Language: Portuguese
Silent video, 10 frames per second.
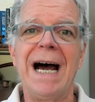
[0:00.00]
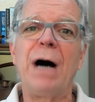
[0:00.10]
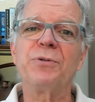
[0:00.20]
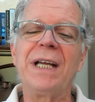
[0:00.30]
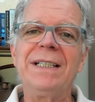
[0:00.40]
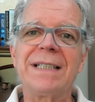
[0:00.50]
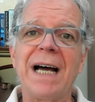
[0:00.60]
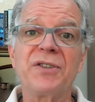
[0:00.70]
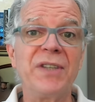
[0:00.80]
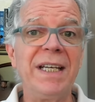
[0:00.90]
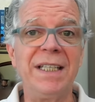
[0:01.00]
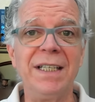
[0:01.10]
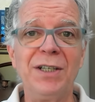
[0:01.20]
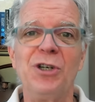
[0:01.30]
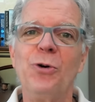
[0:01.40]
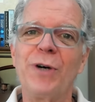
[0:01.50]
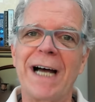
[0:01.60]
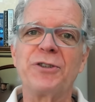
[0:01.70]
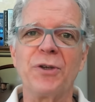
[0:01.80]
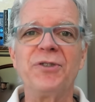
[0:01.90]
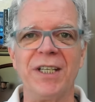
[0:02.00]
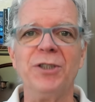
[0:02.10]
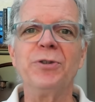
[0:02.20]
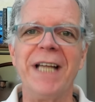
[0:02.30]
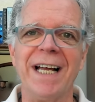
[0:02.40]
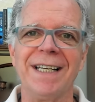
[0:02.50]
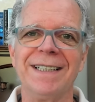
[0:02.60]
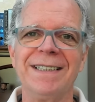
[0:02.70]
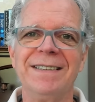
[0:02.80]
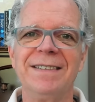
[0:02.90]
ao tentar seguir o raciocínio dela.